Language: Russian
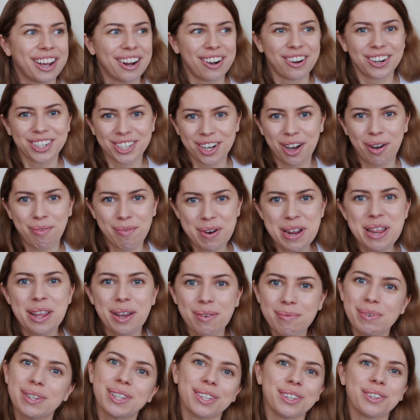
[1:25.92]
хороший работник
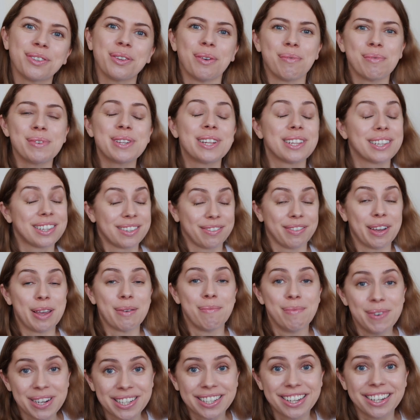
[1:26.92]
будет, кто будет свои
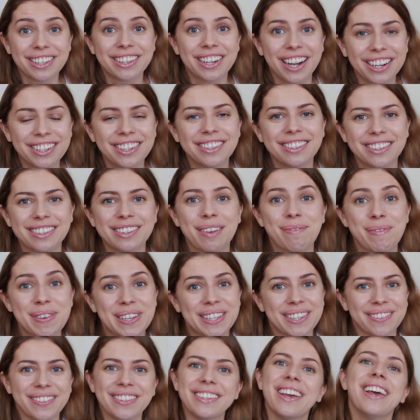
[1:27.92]
мысли тречить и
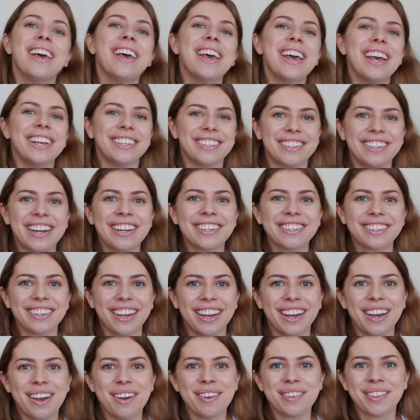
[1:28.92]
записывать. Сейчас
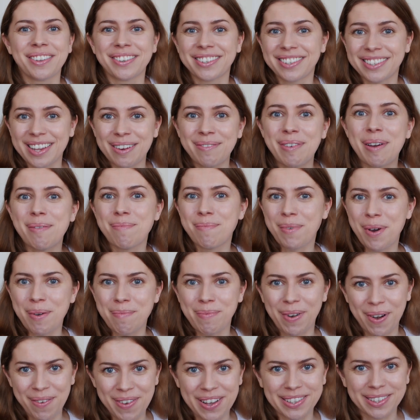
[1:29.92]
э, то же самое мой
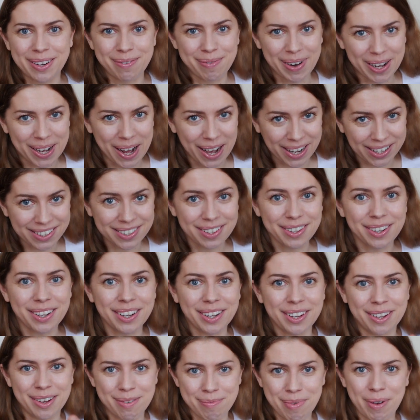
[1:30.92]
профессор Маккарти,
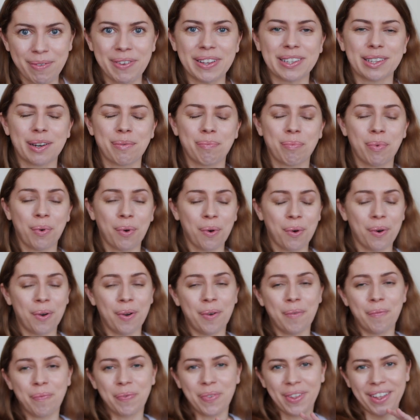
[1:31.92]
э, профессор
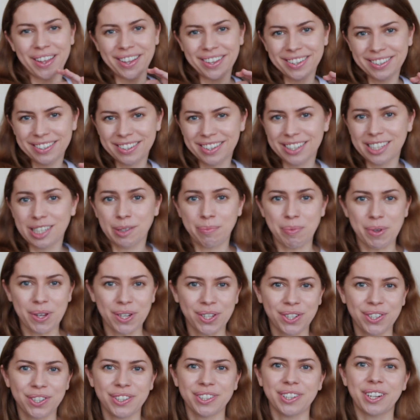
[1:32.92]
по э,
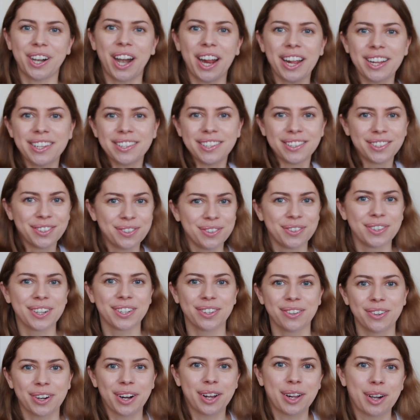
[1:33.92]
спич-райтингу,
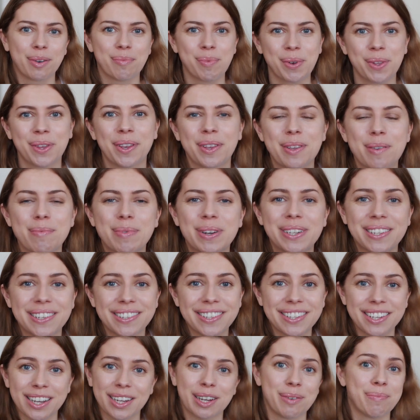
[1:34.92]
которых работает на
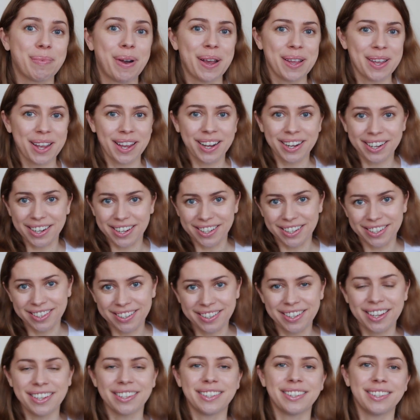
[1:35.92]
политических компаниях э,
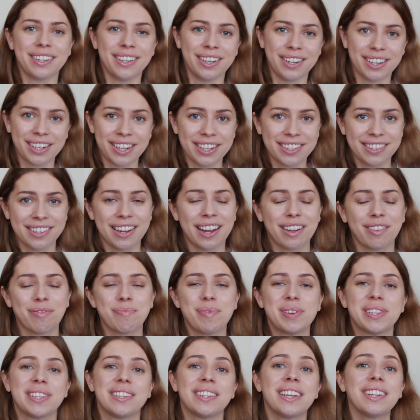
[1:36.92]
здесь э, кандидатов в
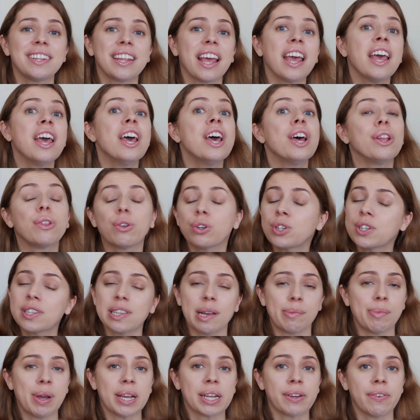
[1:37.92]
президенты, то же
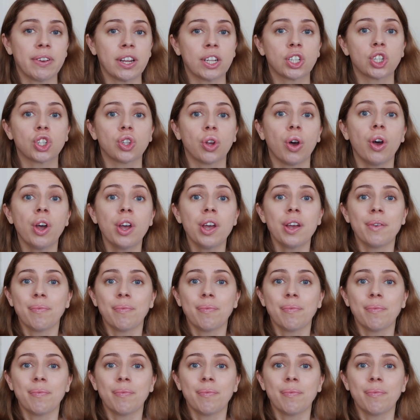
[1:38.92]
самое говорит, что